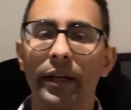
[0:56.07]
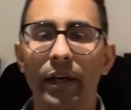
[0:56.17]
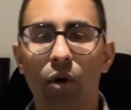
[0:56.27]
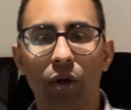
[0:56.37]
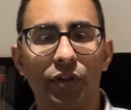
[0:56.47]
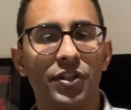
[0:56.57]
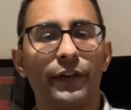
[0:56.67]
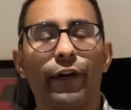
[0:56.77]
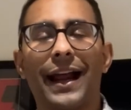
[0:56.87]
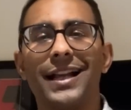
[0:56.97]
L'incontro si
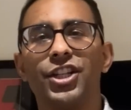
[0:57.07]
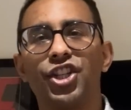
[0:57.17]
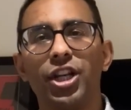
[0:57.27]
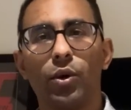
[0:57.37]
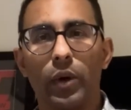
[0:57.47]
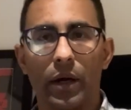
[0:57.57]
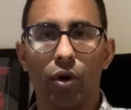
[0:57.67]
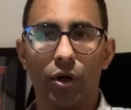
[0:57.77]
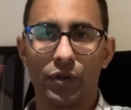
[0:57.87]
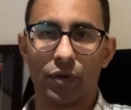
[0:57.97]
farà il 5
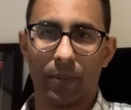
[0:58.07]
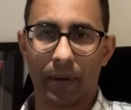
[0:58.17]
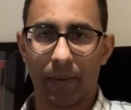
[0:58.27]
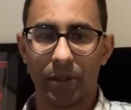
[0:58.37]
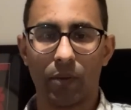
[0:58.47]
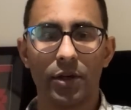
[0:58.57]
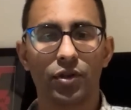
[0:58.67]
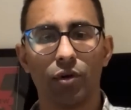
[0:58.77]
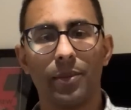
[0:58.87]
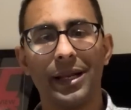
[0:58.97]
agosto proprio di
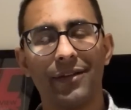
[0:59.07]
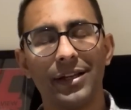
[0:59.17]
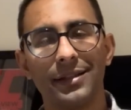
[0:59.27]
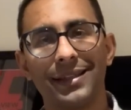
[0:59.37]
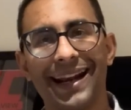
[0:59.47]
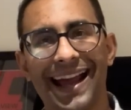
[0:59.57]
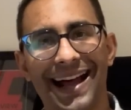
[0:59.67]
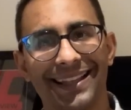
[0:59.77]
questo 2023 a